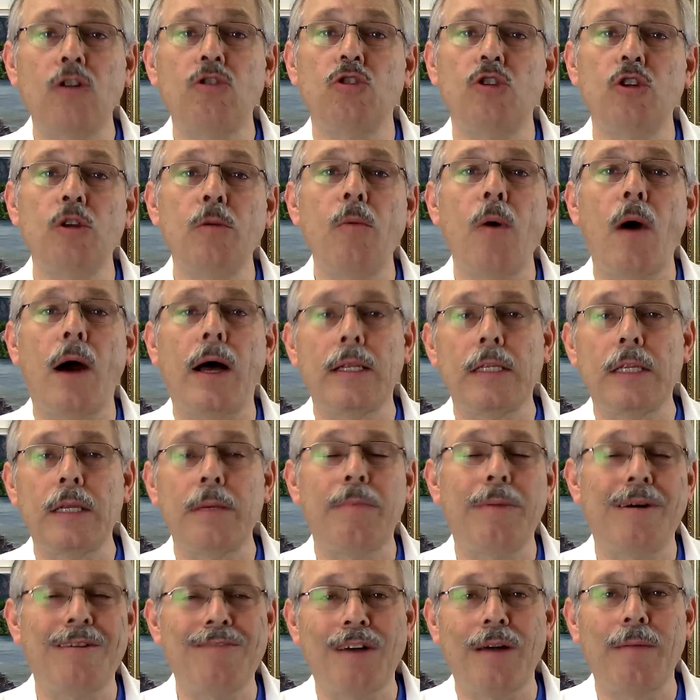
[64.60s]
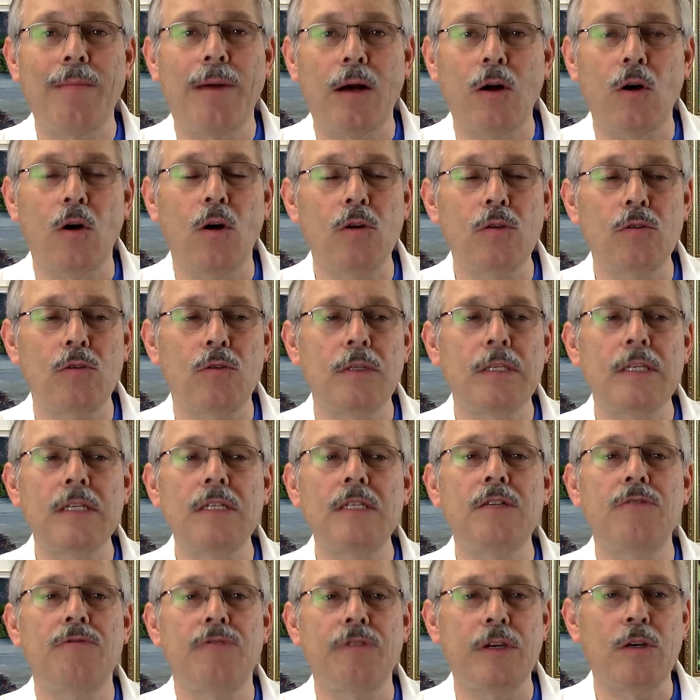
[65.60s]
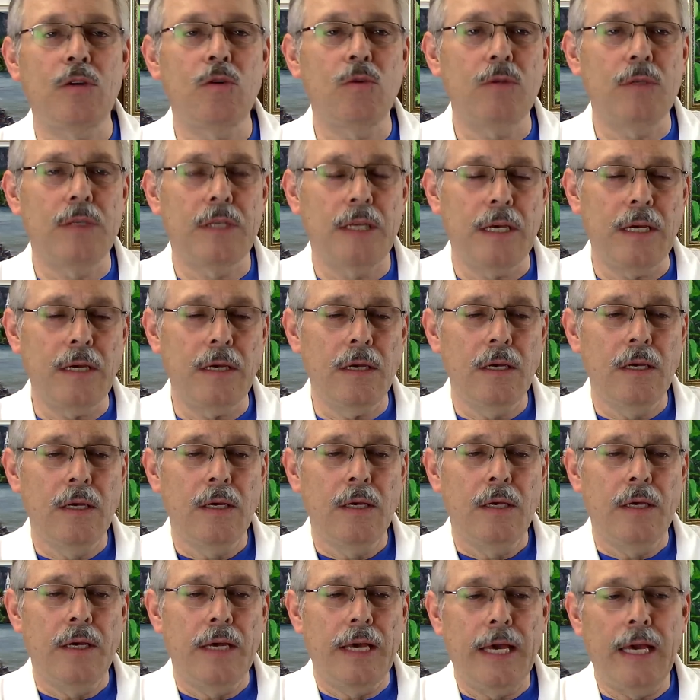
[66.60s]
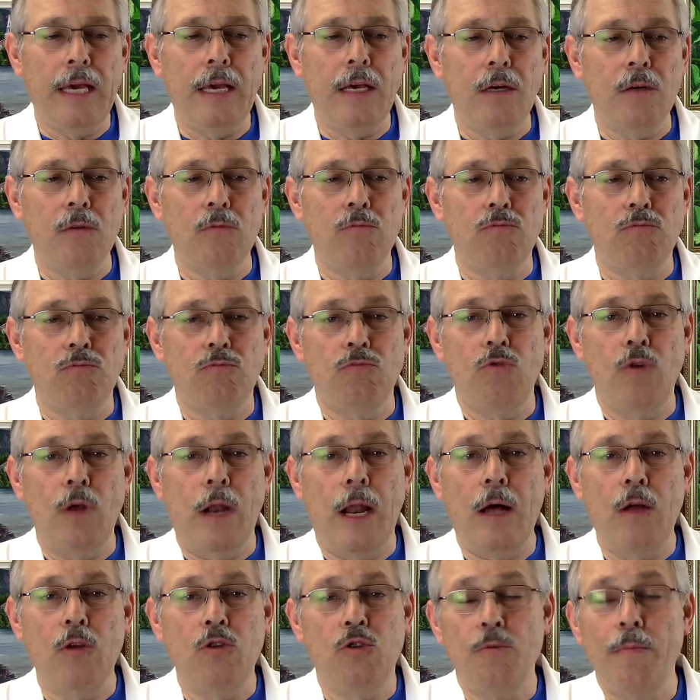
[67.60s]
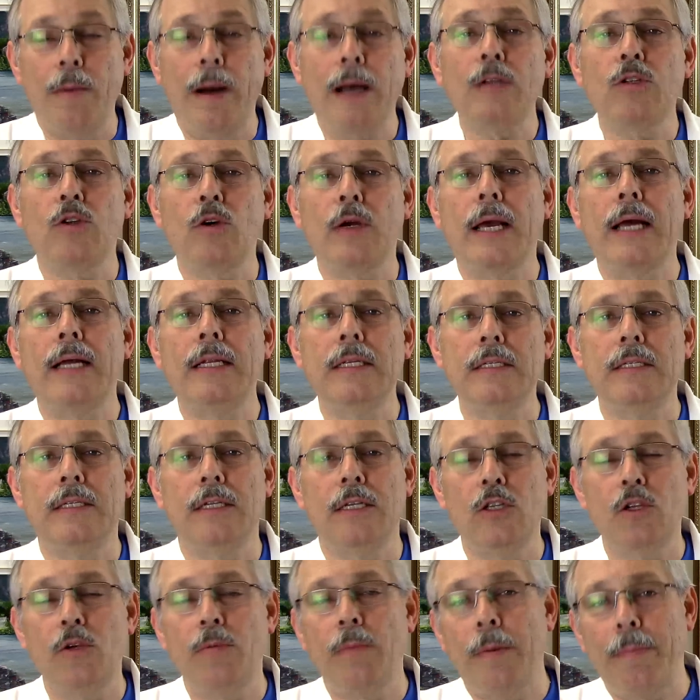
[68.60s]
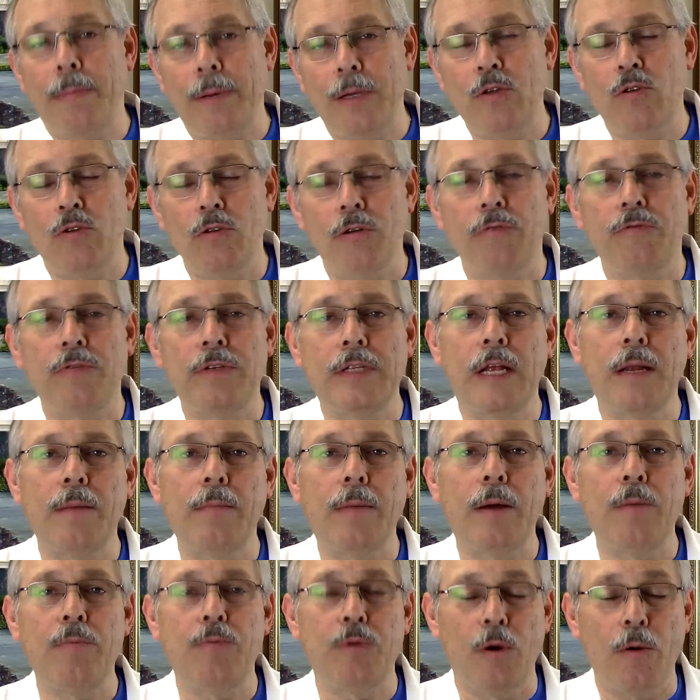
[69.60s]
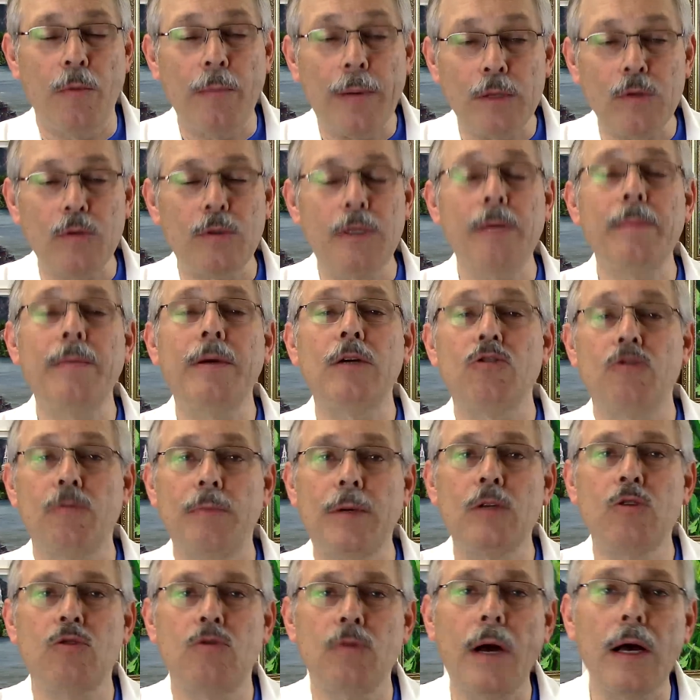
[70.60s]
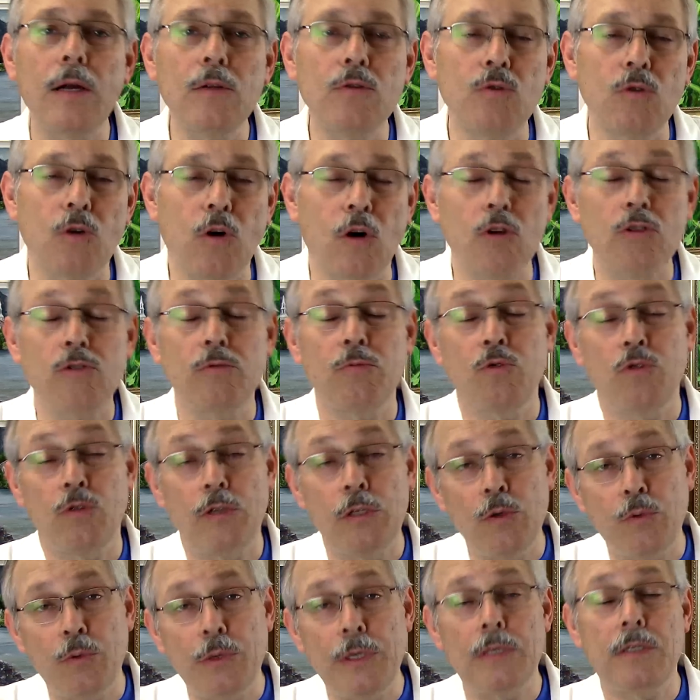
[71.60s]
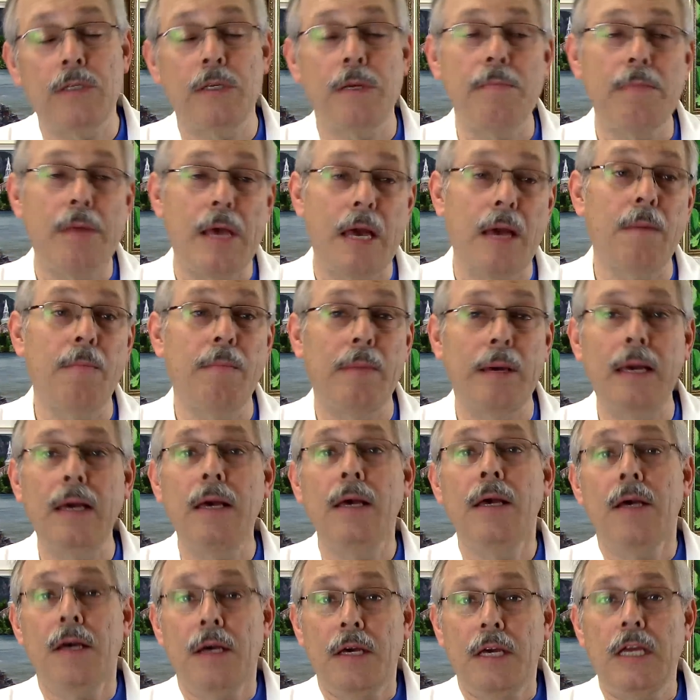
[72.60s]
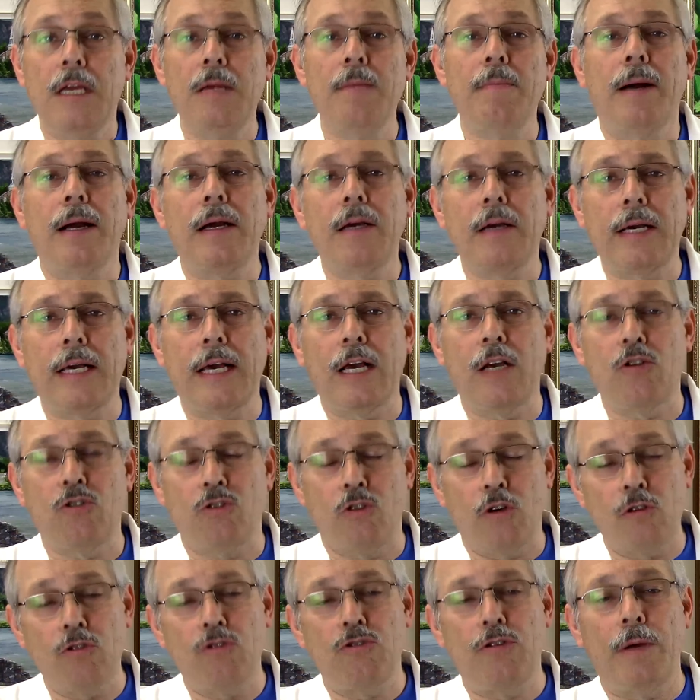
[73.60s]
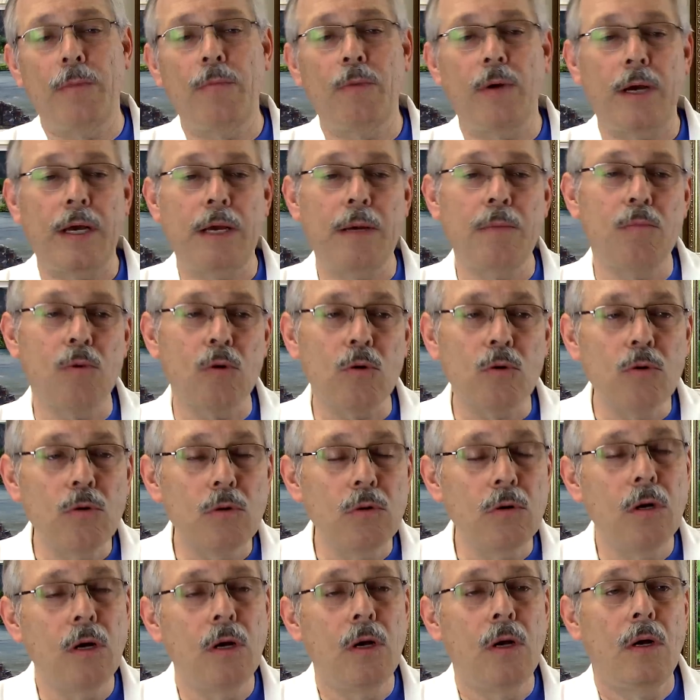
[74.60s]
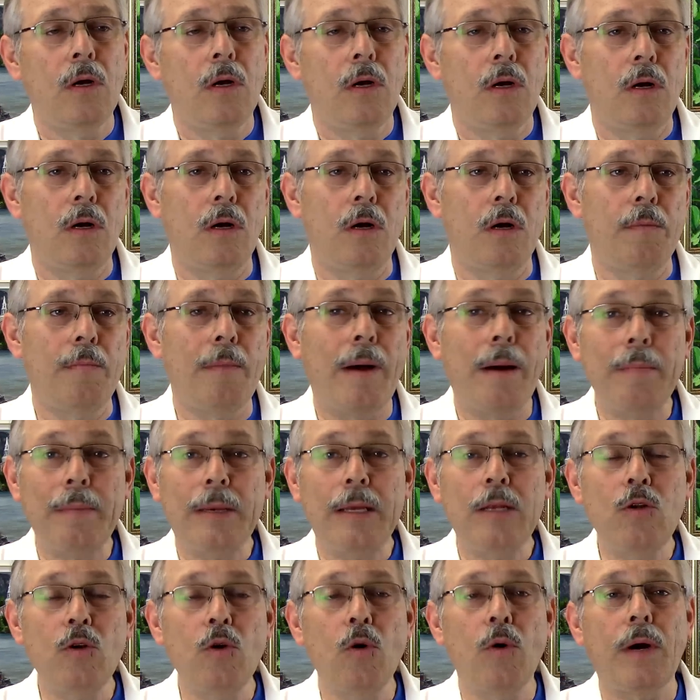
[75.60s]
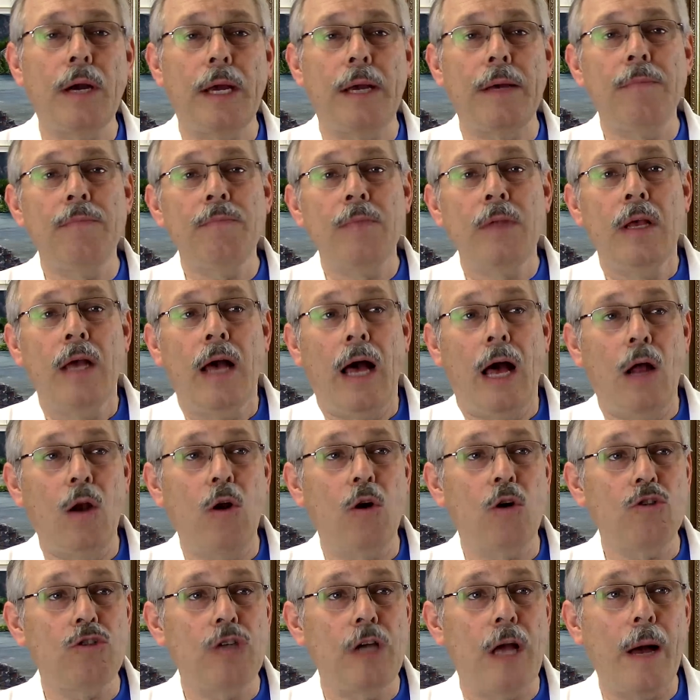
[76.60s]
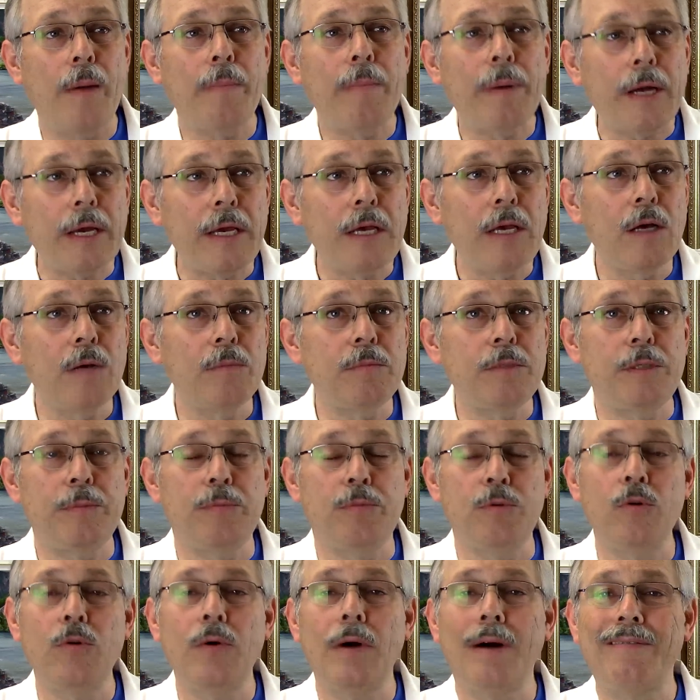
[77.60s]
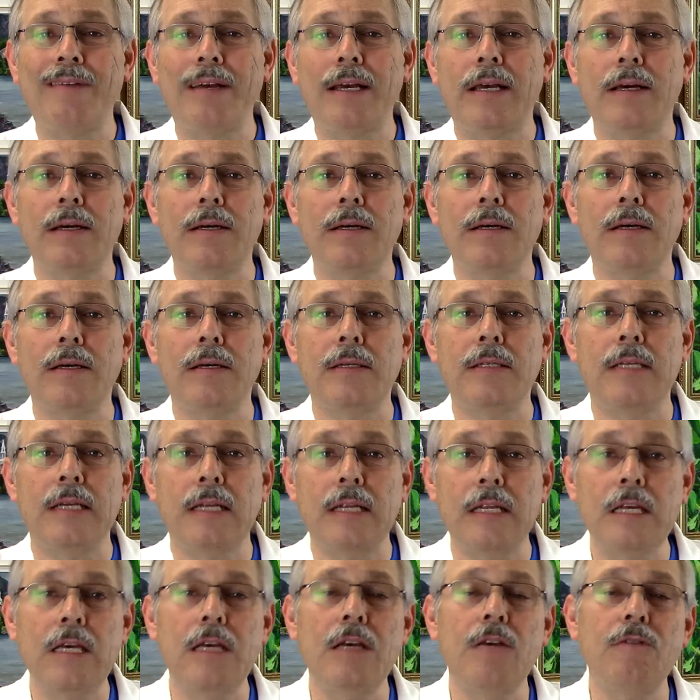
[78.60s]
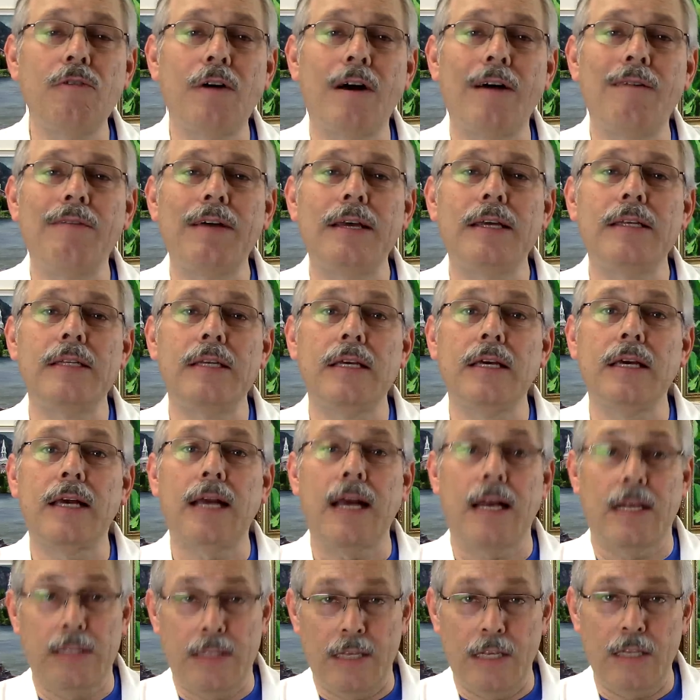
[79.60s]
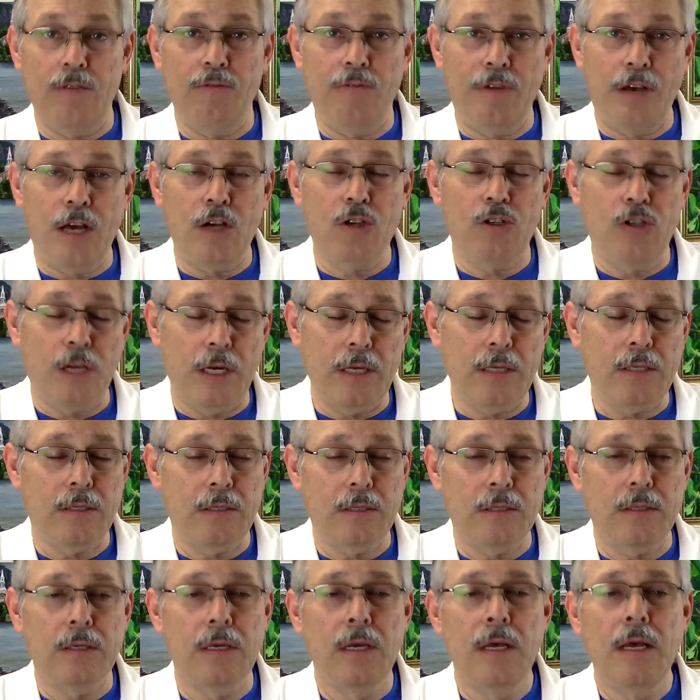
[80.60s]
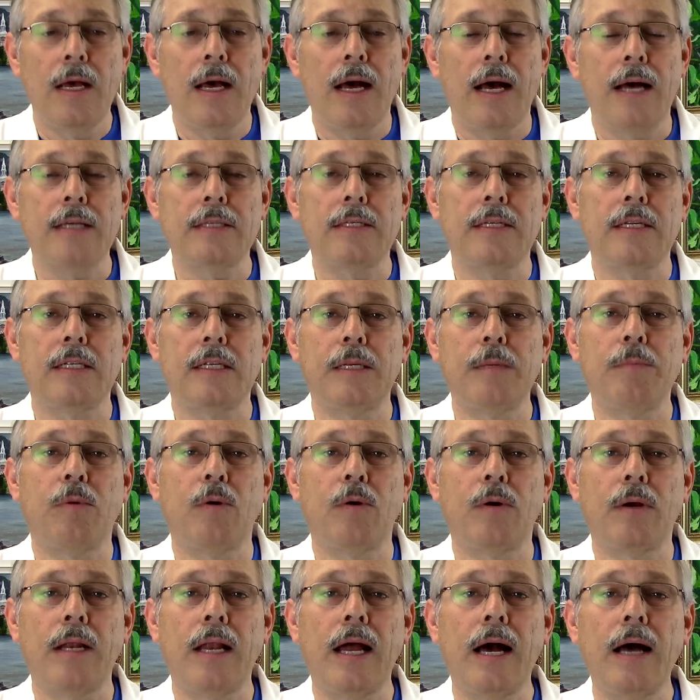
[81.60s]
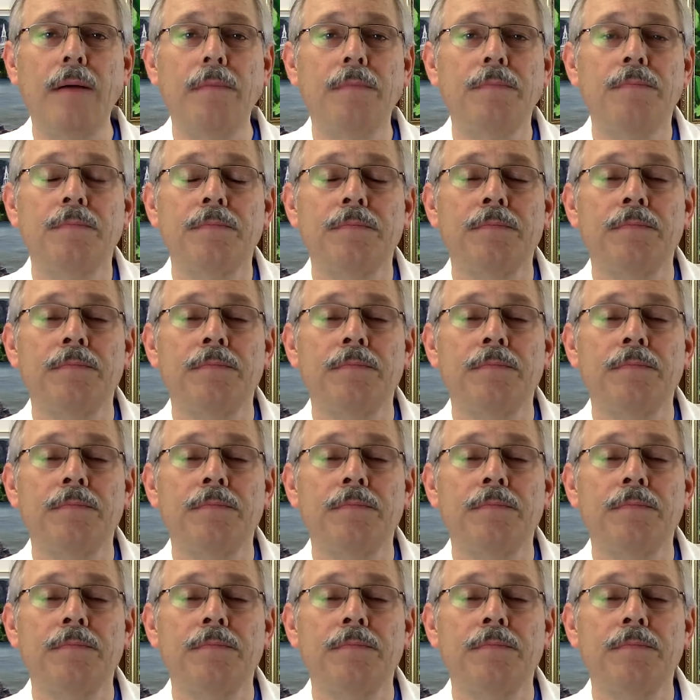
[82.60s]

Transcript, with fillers: je ne me rendais pas vraiment compte des difficultés et euh, du manque de qualité de mes peintures finalement. Puis à un moment donné, ben, je m'en suis rendu compte, je me suis dit oui, c'est bien, mais il manque quelque chose, j'aimerais beaucoup euh, m'améliorer. Alors j'ai appris un petit peu avec euh, des livres, avec des cassettes VHS à cette époque-là,